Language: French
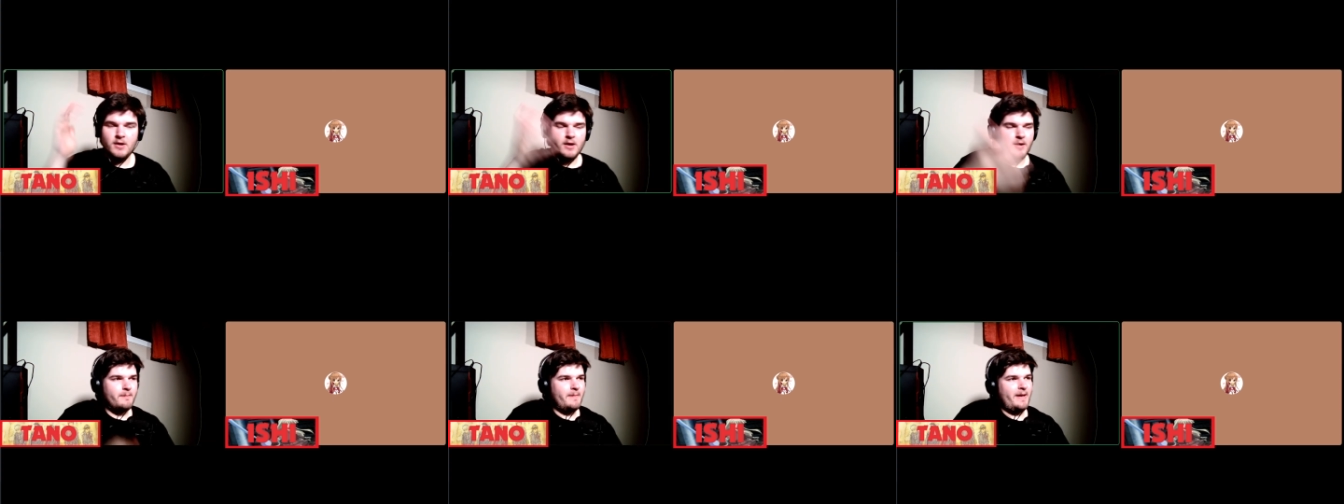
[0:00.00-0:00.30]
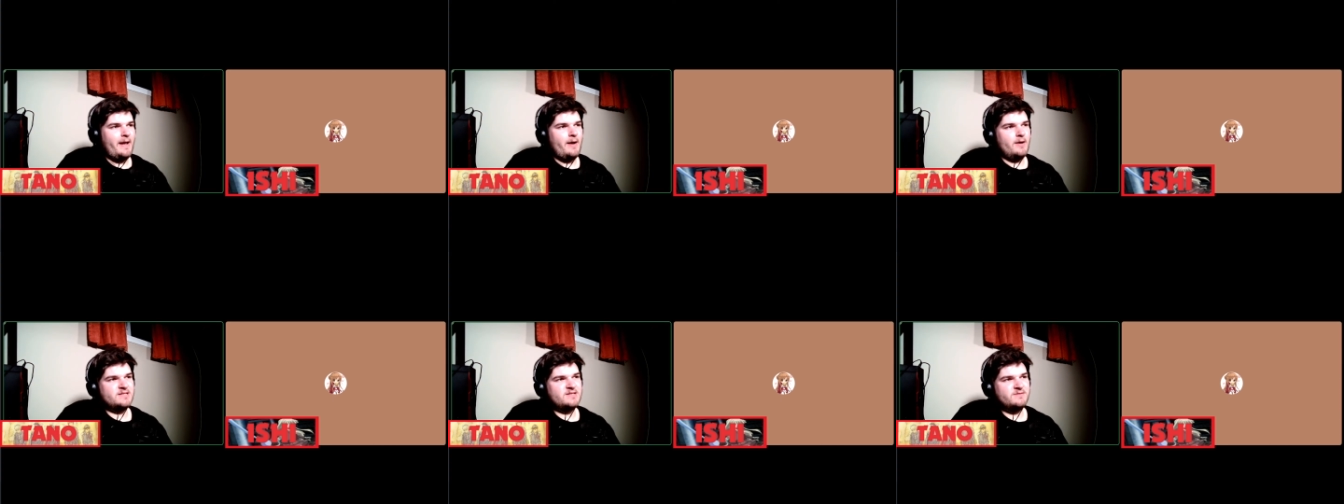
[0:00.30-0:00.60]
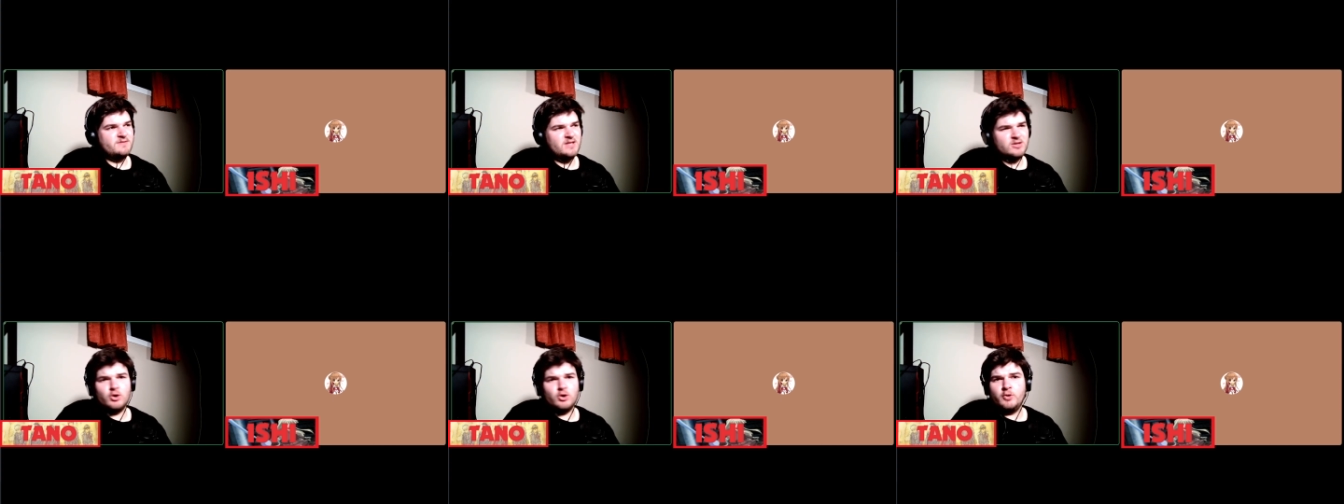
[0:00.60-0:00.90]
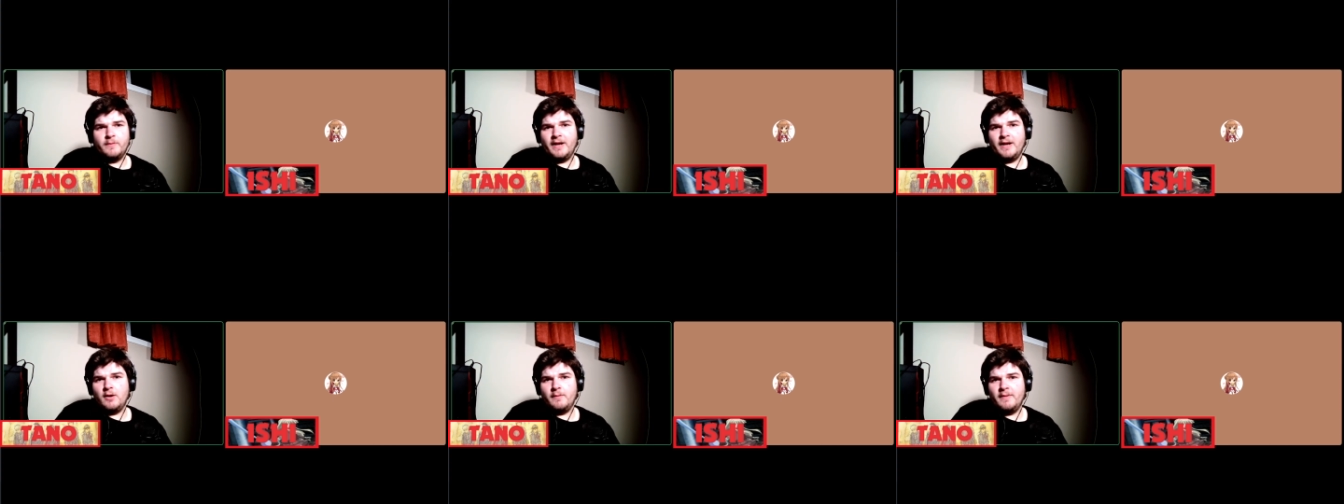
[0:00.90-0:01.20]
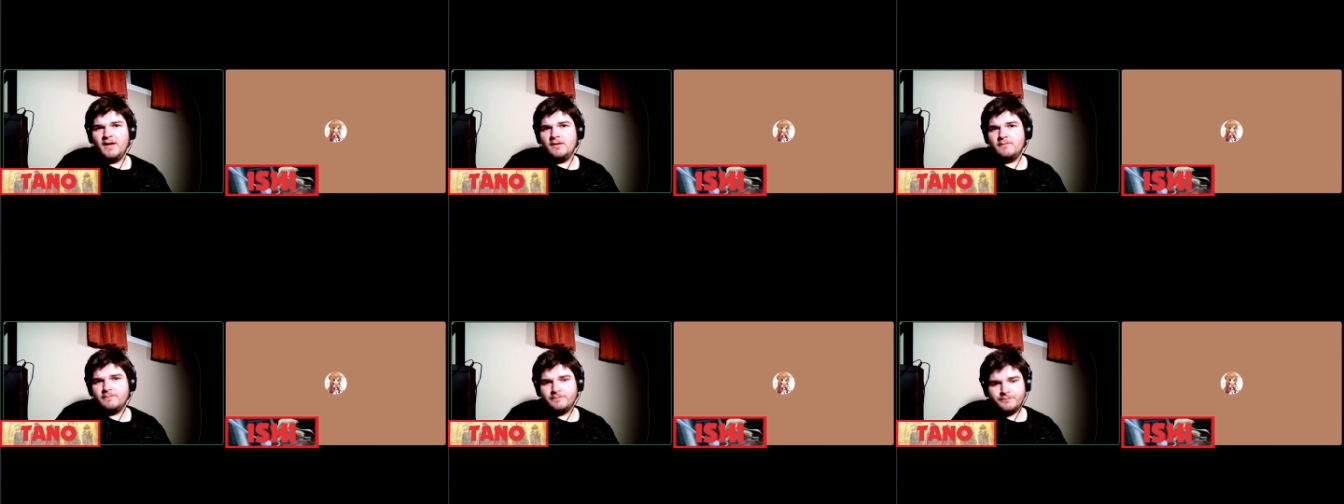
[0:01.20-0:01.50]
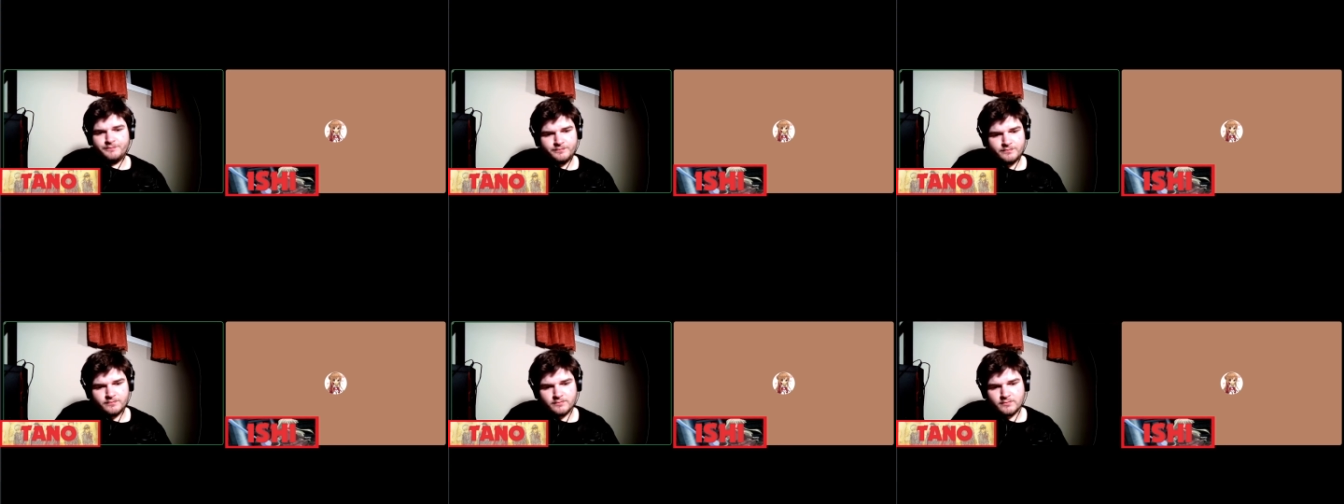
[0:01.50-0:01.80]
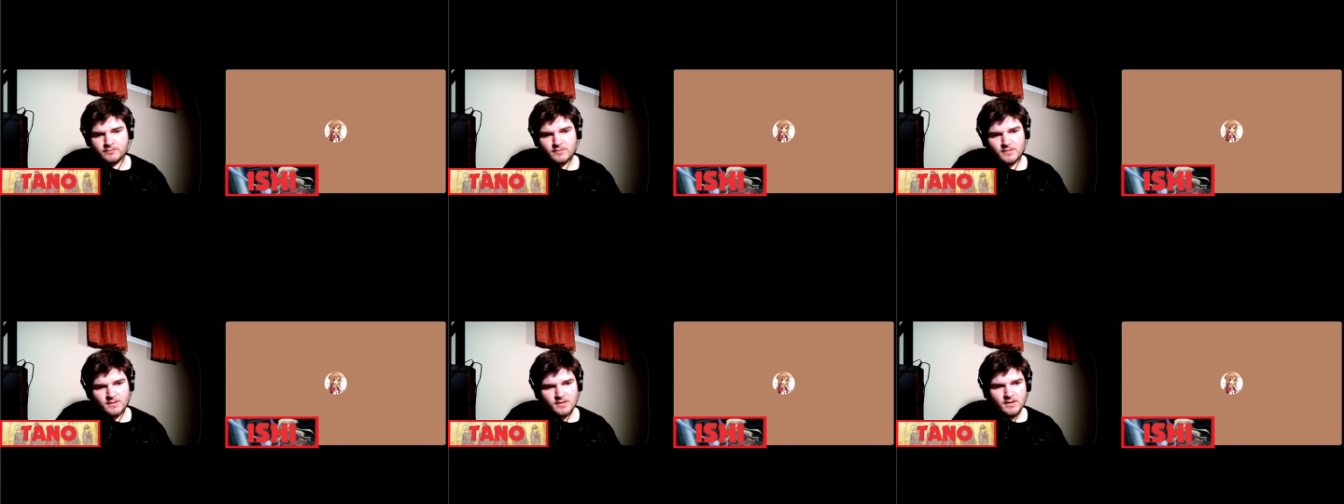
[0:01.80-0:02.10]
Mais euh, si vous êtes un humain normal,
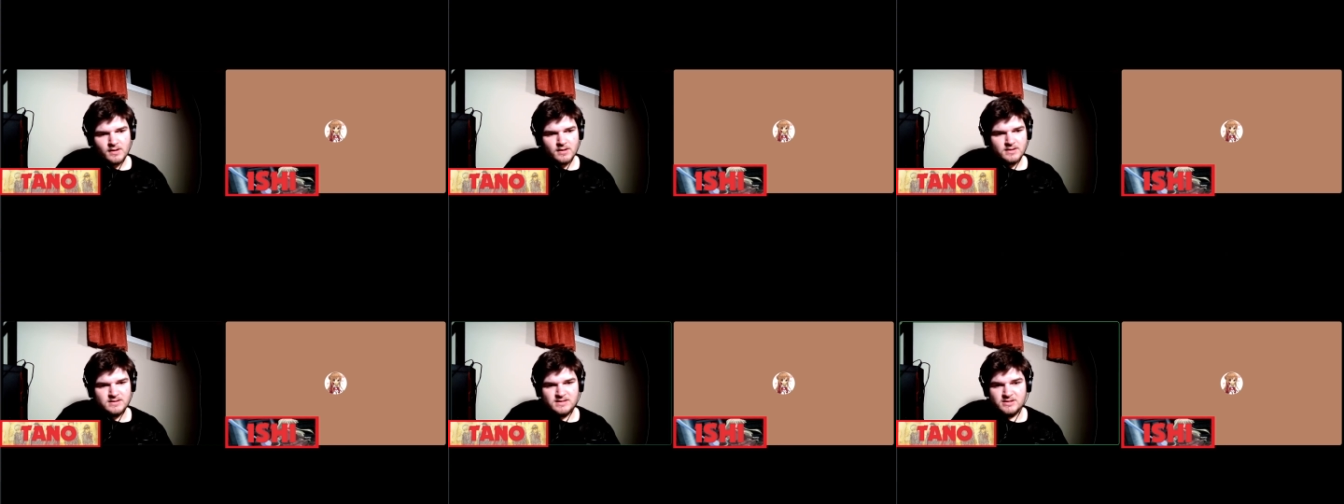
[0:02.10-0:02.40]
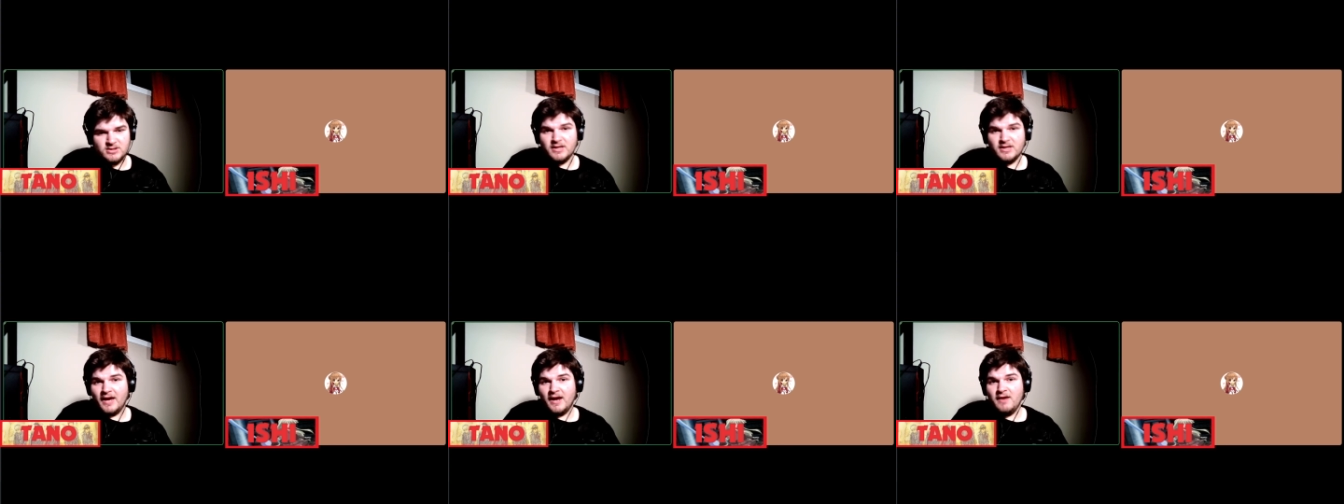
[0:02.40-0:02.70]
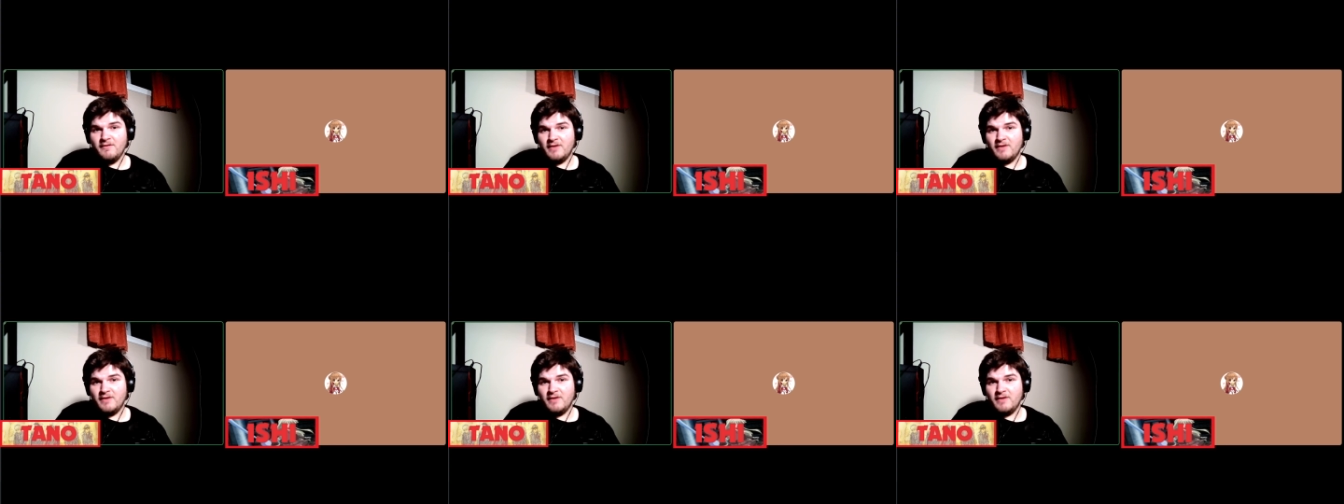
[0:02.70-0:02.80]
c'est ça qui arrive